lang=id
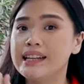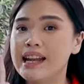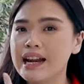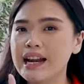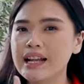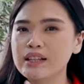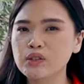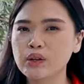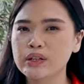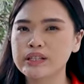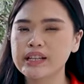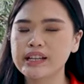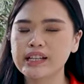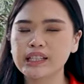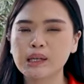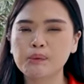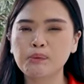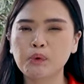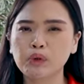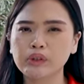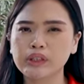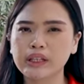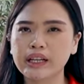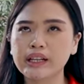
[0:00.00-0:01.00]
dan langsung aja
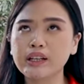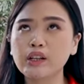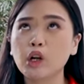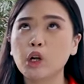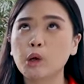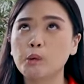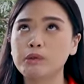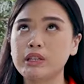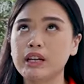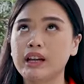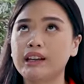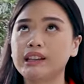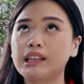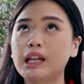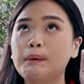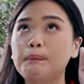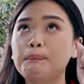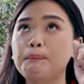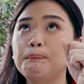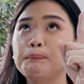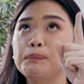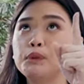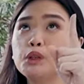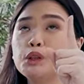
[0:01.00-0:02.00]
kita buktiin kalau misalnya kita
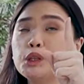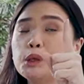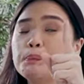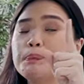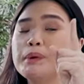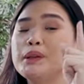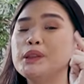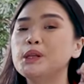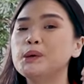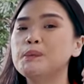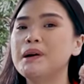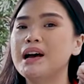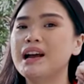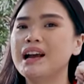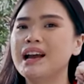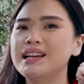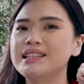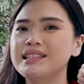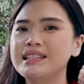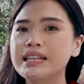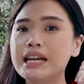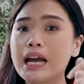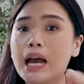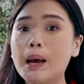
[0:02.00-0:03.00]
tutup pintu
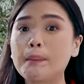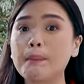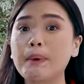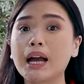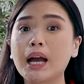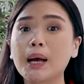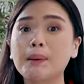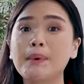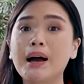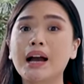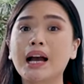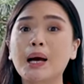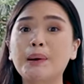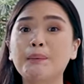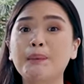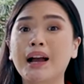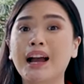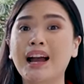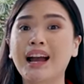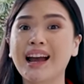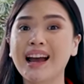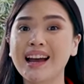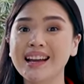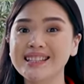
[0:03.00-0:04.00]
bagasinya apakah bakal
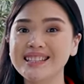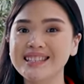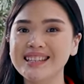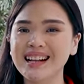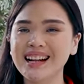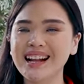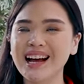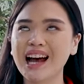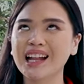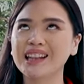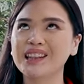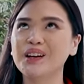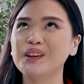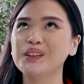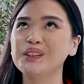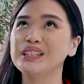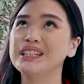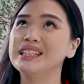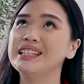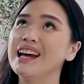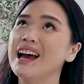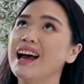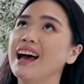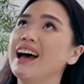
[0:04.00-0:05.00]
mengganjal atau
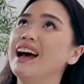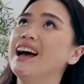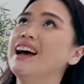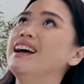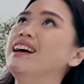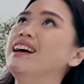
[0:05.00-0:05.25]
tidak.